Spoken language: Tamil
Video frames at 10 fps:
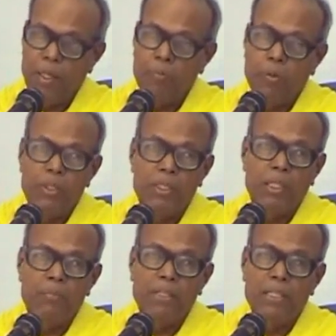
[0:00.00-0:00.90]

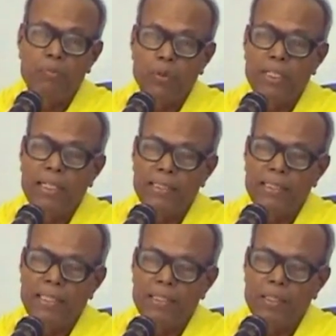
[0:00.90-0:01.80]
போதந்தர்மங்கள் புண்ணிய
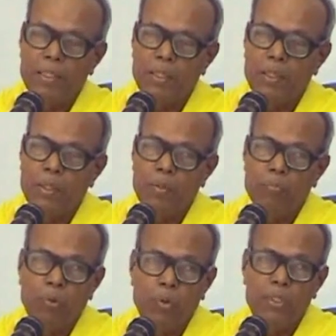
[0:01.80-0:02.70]
நந்தியை
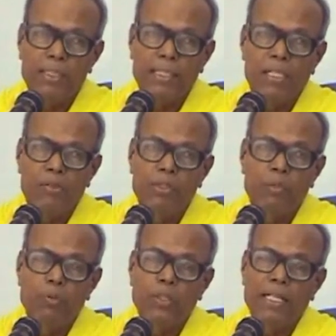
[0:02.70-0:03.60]
போதந்தனில் வைத்து
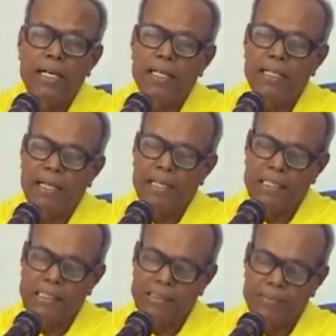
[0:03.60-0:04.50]

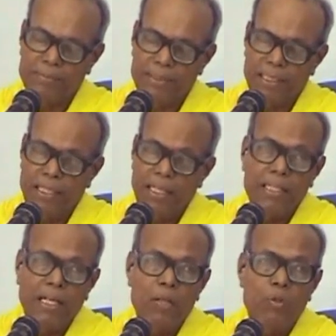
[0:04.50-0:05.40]
புண்ணியராகினார்
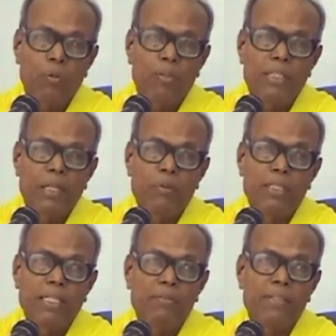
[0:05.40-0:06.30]
யார் ஒருவன்
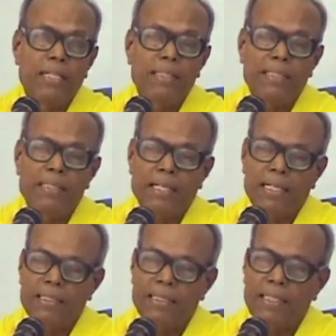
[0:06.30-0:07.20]
திருமலை தேவன் நந்தீசன்
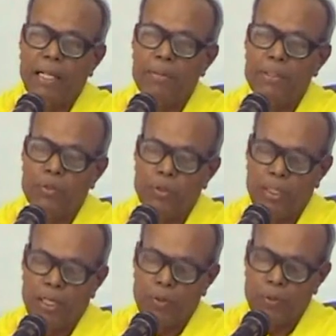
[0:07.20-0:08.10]
அகத்தீசன் ஆமத்தை
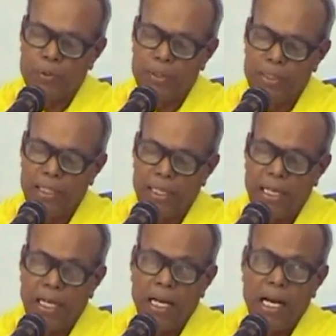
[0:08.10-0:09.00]
சொல்கிறார்களோ
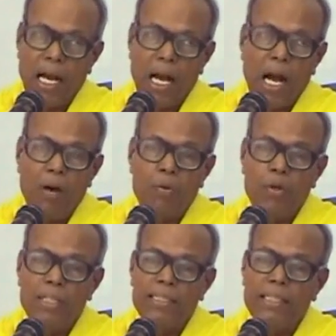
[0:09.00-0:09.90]

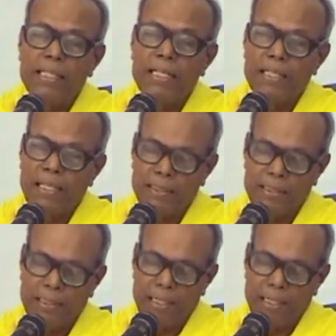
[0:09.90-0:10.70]
அவருடைய சிந்தையில் கலந்து